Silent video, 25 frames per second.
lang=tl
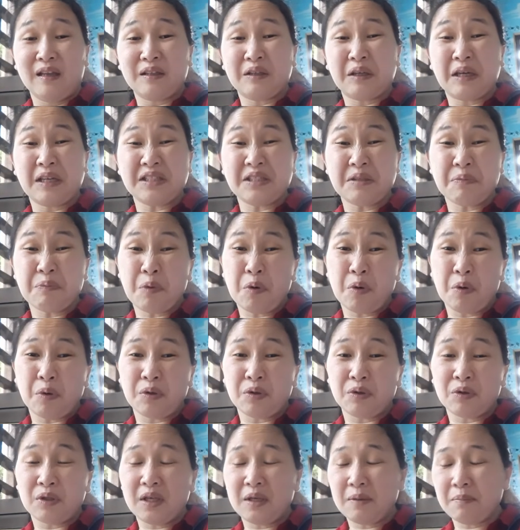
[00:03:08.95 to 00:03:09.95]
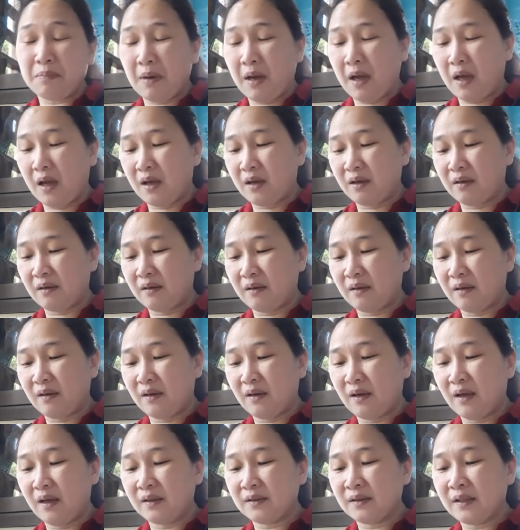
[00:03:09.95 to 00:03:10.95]
Kasi po, yung iba,
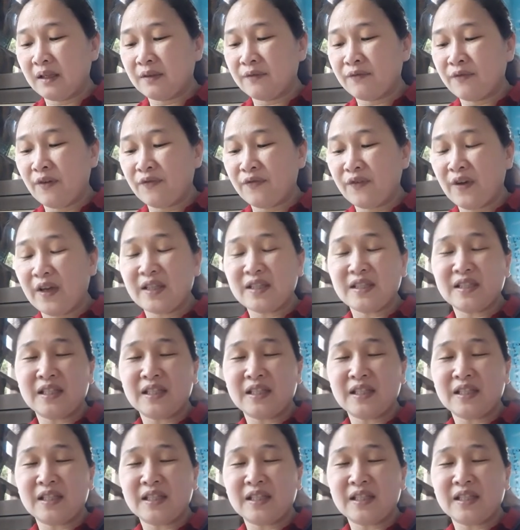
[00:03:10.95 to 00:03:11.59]
nagpa-find